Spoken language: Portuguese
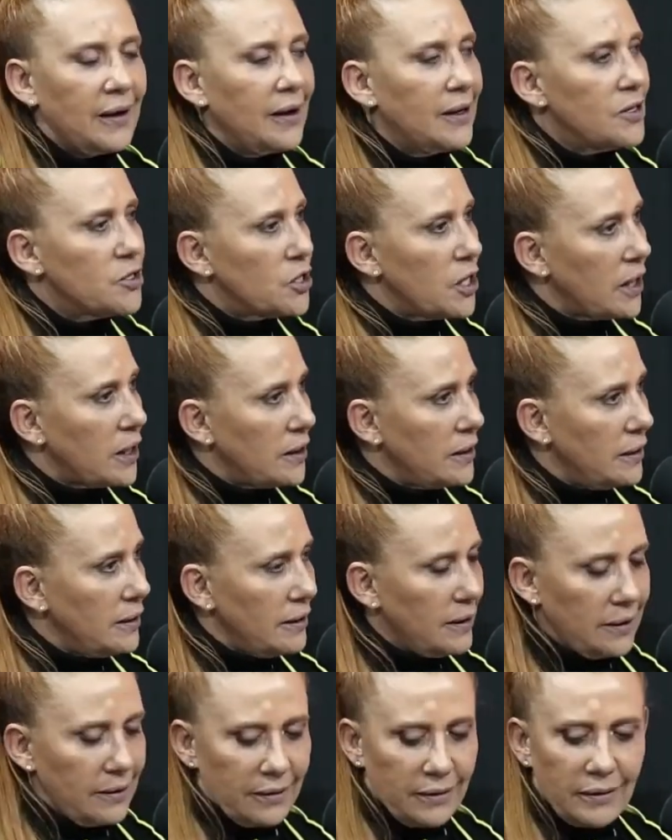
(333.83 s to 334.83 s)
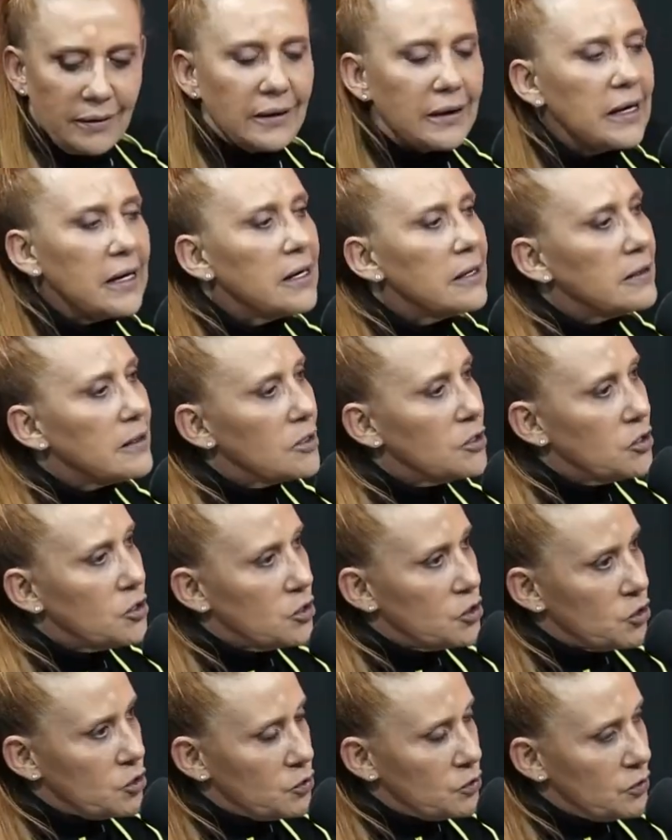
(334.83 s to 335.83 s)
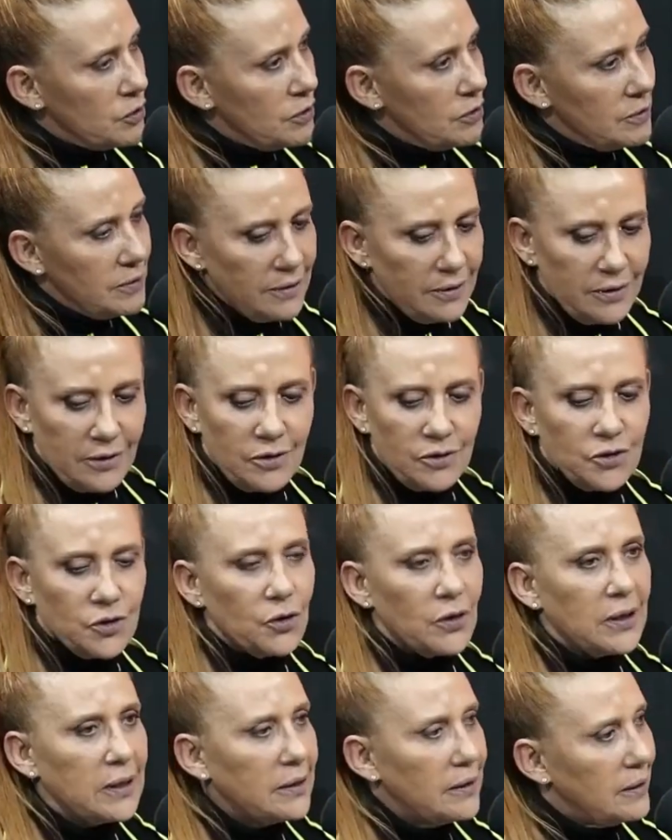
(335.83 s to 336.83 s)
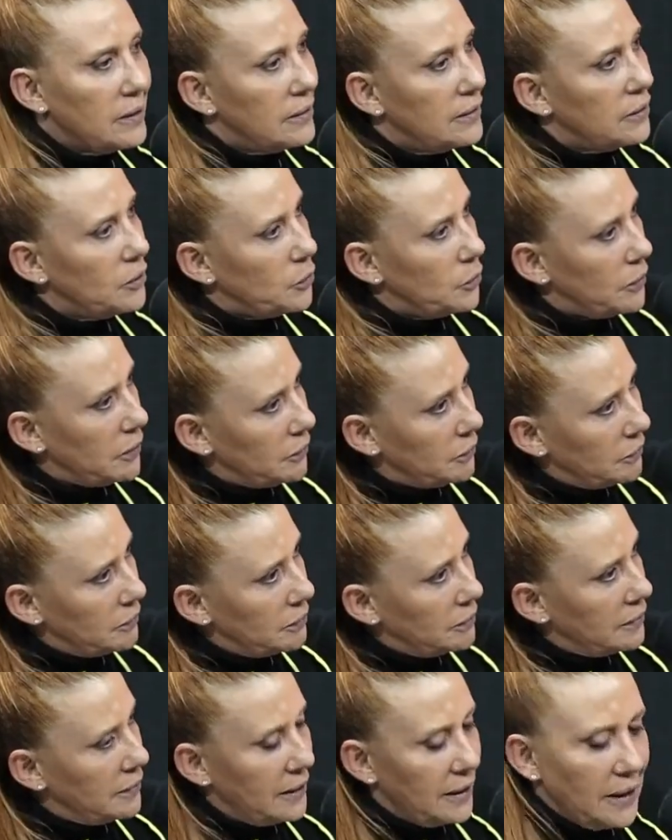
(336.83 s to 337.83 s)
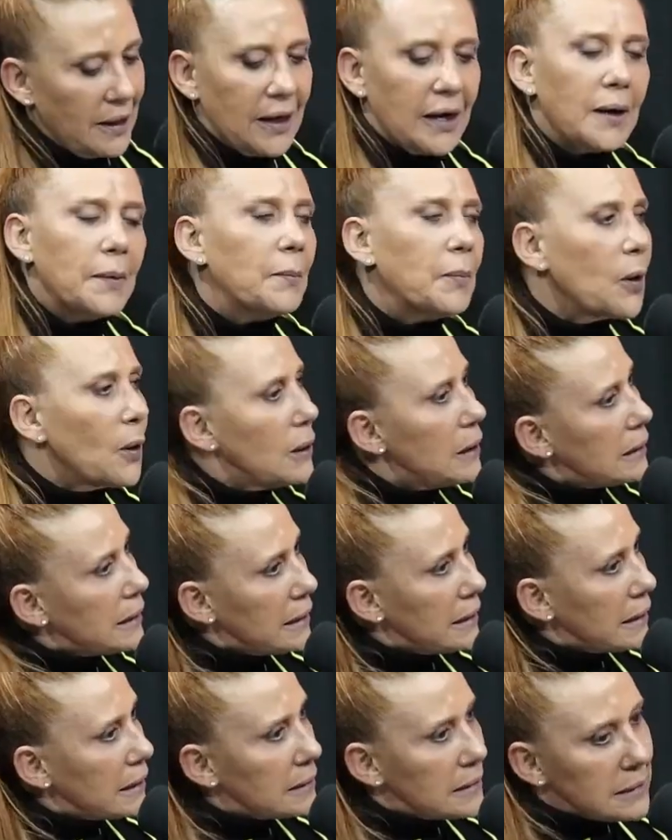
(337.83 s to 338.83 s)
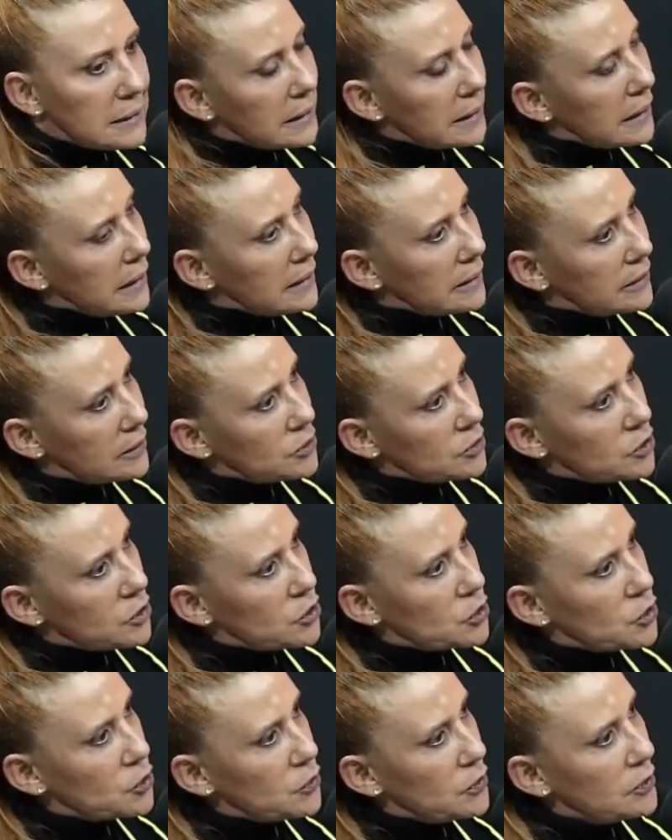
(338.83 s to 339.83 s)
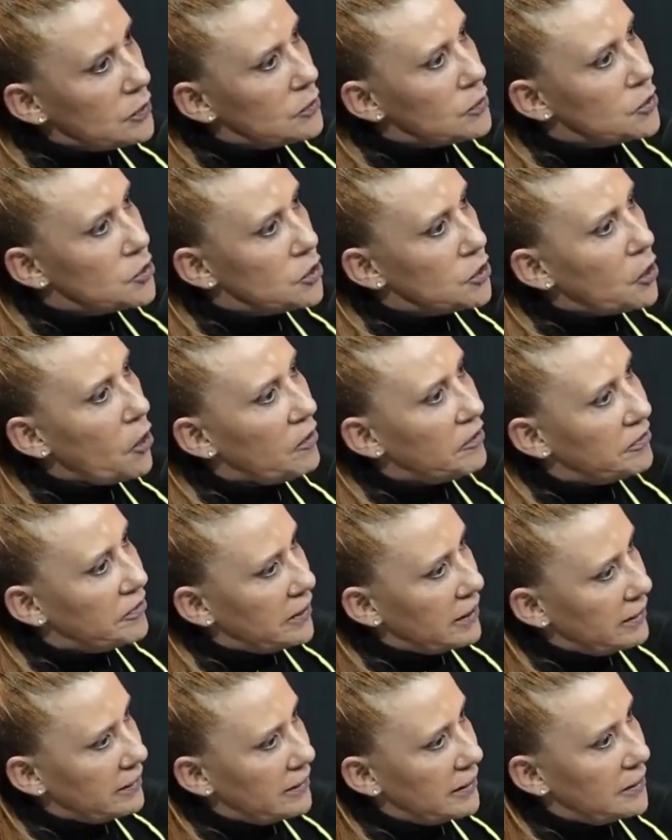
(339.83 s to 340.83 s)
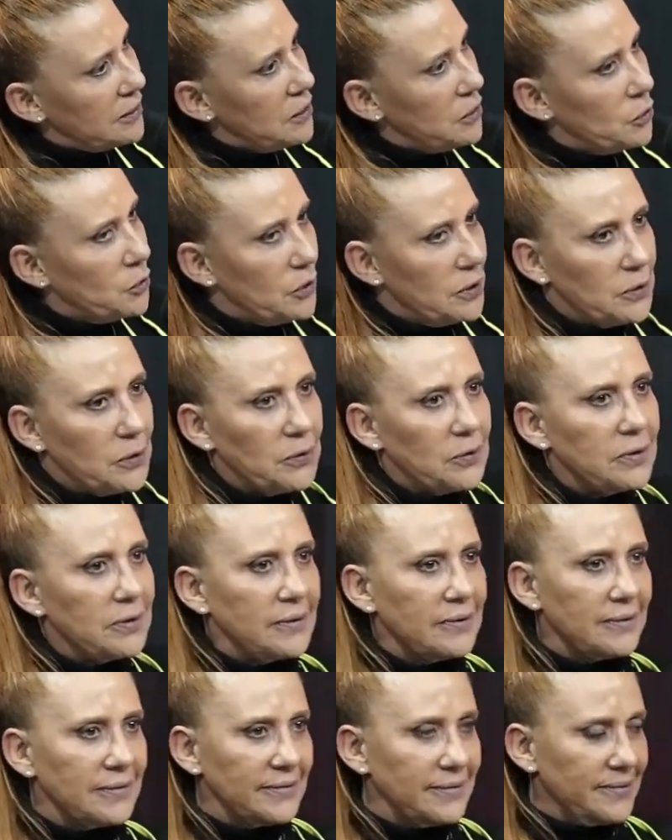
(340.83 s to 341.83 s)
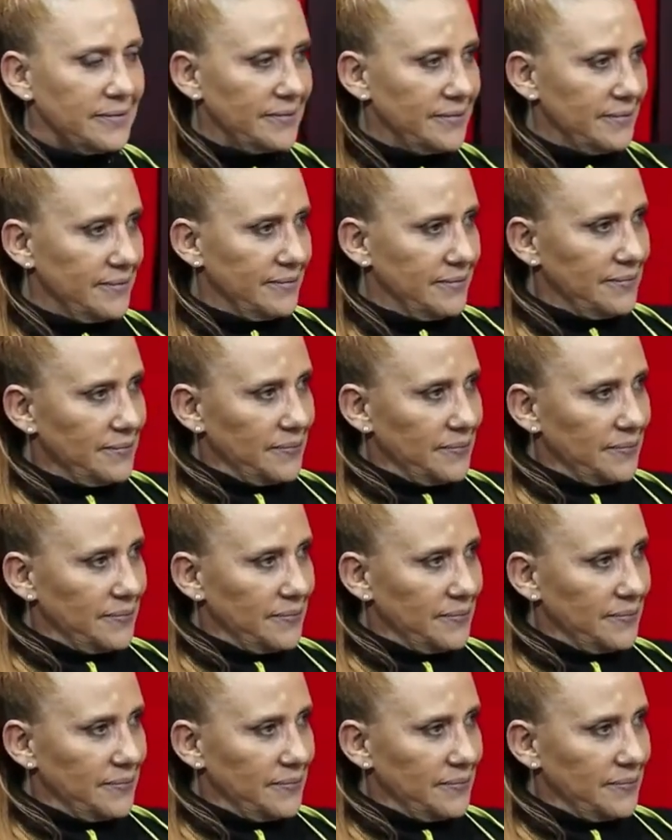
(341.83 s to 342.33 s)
Chacrinha, 30 de junho de 88. Bolinha, 30 de junho de 98. Caramba,